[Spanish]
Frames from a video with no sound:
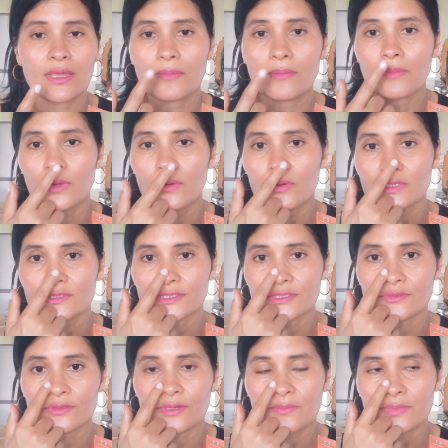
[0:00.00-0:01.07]
veo esta
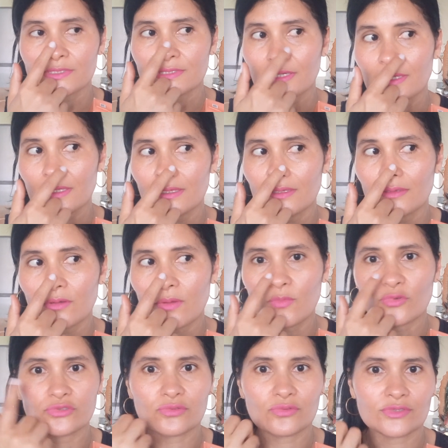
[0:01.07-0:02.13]
zona pues de aquí
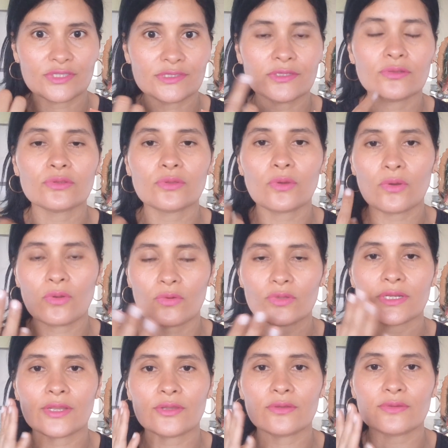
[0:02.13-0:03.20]
como sucia, sino todo lo
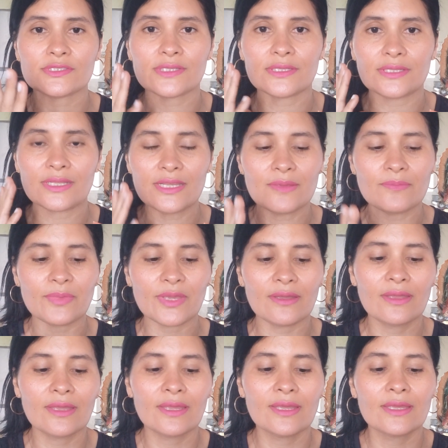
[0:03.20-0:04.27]
contrario, bastante limpia.
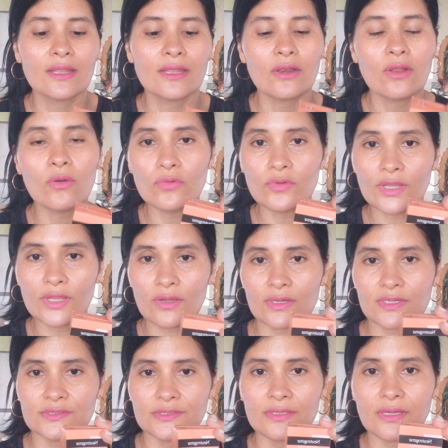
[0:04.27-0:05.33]
Lo único
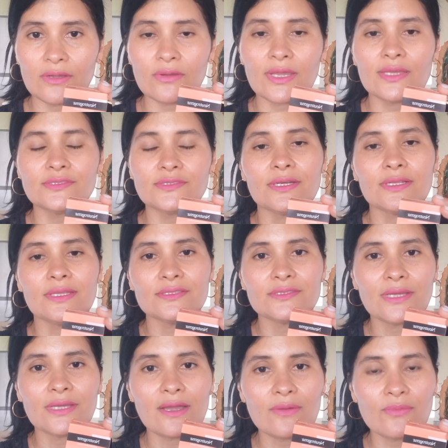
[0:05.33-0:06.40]
que sí tengo que decir de
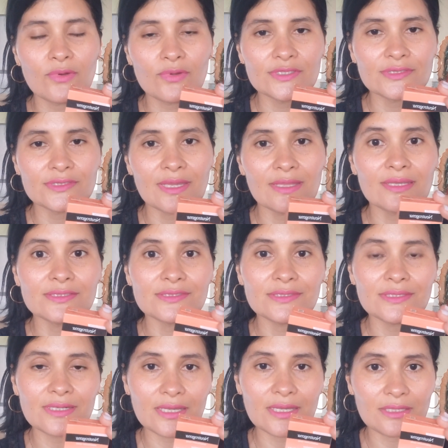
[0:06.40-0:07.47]
este jabón es que
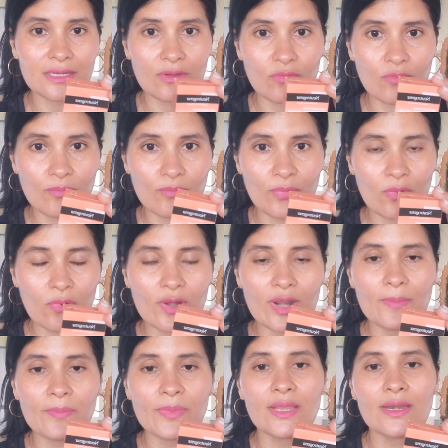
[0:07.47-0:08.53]
deshidrata un poco
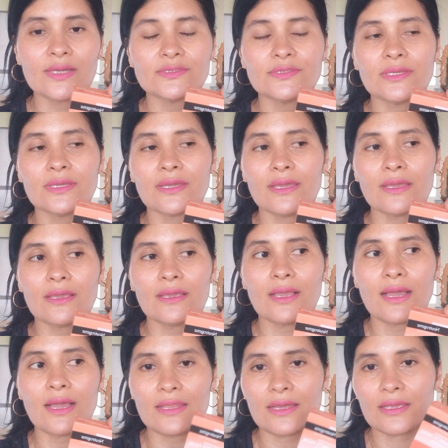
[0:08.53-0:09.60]
la piel, así que
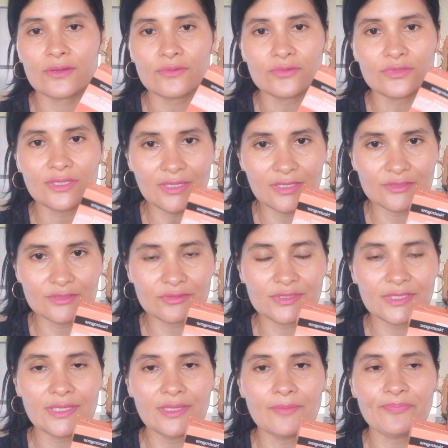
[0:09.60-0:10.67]
cada que lo utilizo
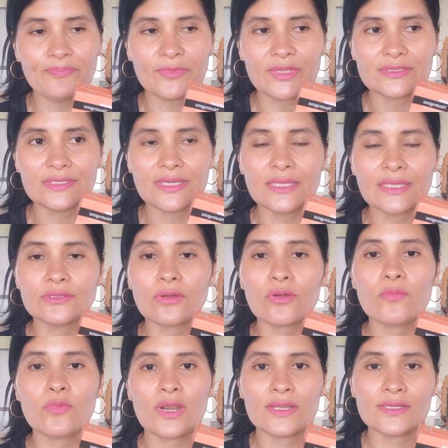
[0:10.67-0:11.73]
sí siento
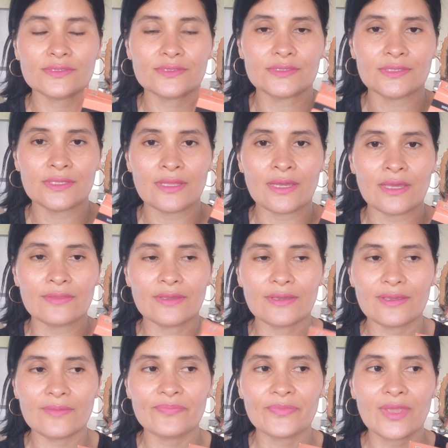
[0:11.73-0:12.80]
como la necesidad
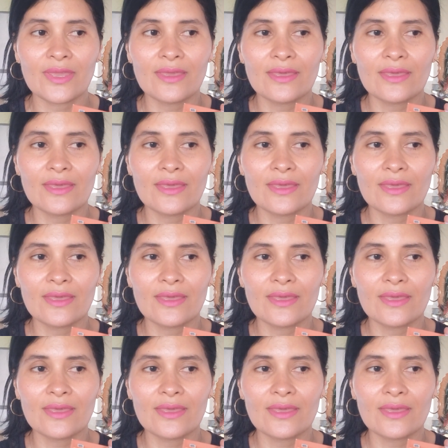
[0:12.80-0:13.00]
de,